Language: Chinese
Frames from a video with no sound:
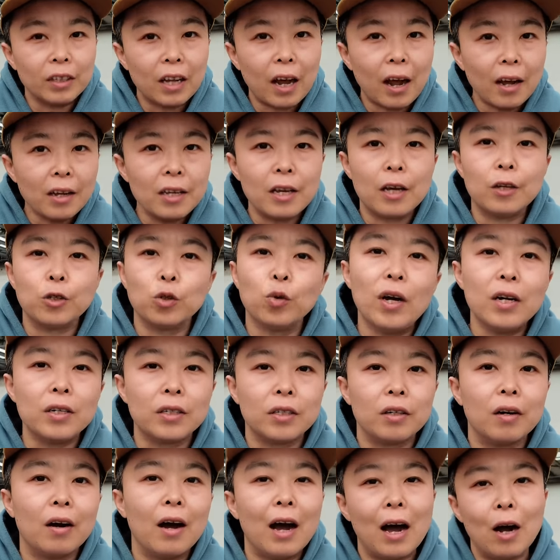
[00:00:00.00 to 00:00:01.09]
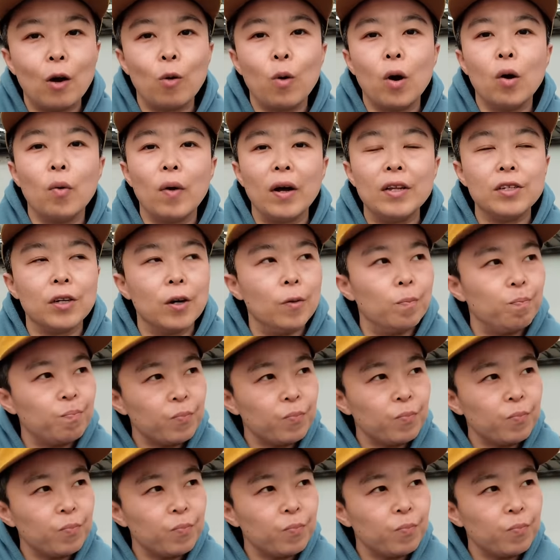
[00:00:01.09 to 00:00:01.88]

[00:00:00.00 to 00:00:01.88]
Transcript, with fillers: 它也算是暗光环境。